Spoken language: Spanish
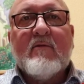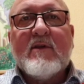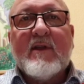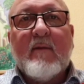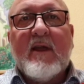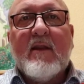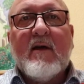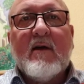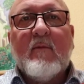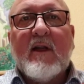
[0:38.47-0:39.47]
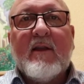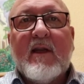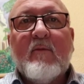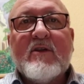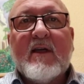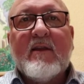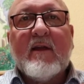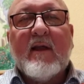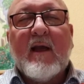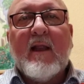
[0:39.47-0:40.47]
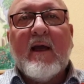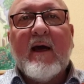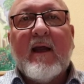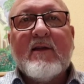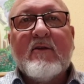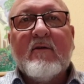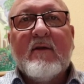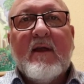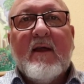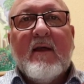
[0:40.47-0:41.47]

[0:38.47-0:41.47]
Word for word: nuestra vida como la teníamos antes de que llegara esto.